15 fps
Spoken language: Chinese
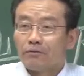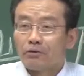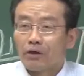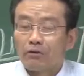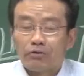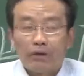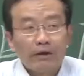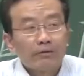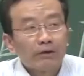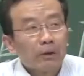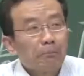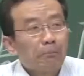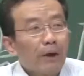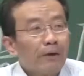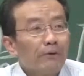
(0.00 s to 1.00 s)
这个解体
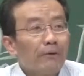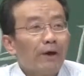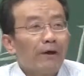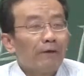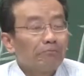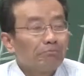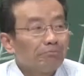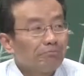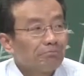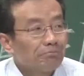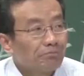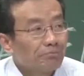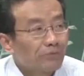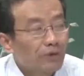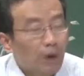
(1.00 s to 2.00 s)
的边缘，
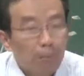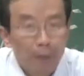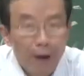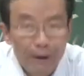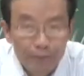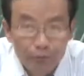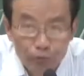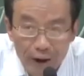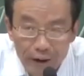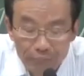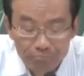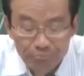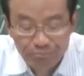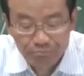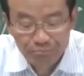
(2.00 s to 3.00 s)
这个判
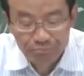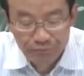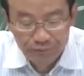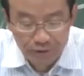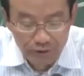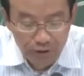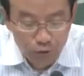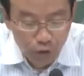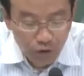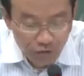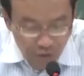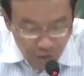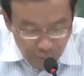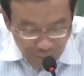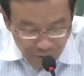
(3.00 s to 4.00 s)
断一个最
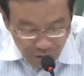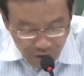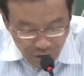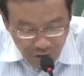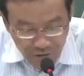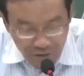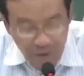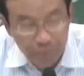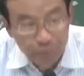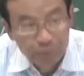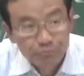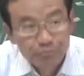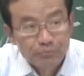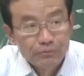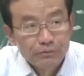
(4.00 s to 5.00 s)
基本的现象，
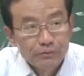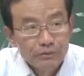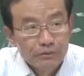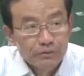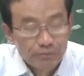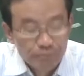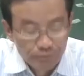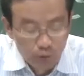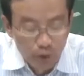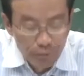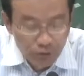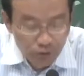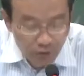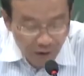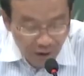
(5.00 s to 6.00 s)
我
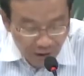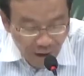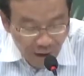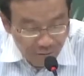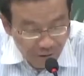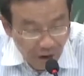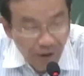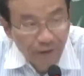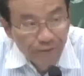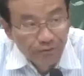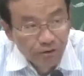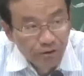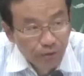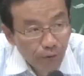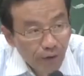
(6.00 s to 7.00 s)
们都能看到了、
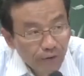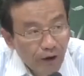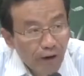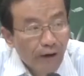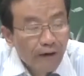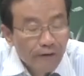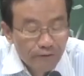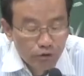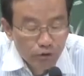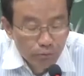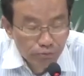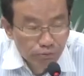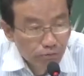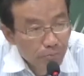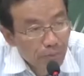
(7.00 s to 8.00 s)
体会到了，就是
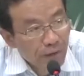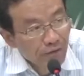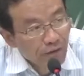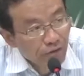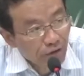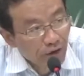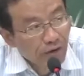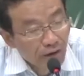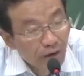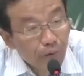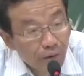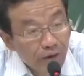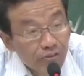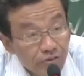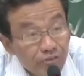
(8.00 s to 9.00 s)
普遍的信
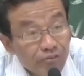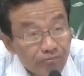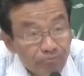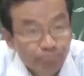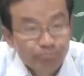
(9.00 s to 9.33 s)
任危机。